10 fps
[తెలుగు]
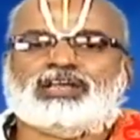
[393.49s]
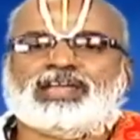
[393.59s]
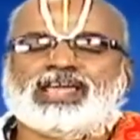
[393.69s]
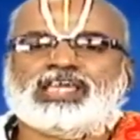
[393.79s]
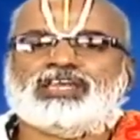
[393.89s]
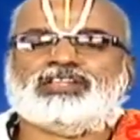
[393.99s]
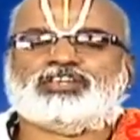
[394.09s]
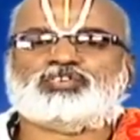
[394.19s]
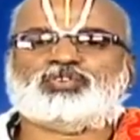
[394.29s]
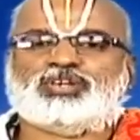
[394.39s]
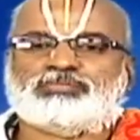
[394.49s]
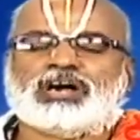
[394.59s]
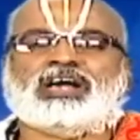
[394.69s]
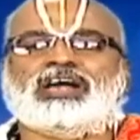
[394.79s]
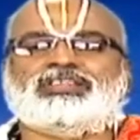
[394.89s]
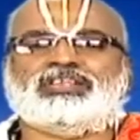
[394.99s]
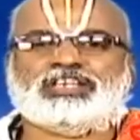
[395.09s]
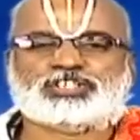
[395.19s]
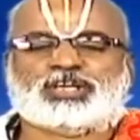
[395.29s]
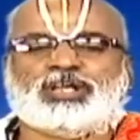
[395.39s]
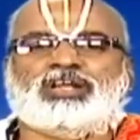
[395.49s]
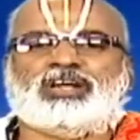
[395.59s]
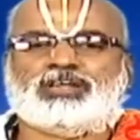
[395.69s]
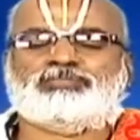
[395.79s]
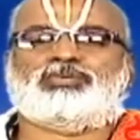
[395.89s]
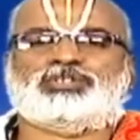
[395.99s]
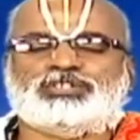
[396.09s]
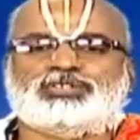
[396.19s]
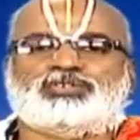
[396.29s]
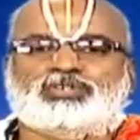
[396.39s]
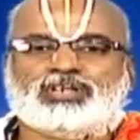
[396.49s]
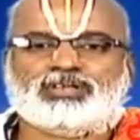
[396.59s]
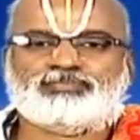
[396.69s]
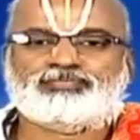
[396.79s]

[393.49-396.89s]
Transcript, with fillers: నెయ్యిని తీసుకొని బాగా తిని శరీరాన్ని పోషించుకోండి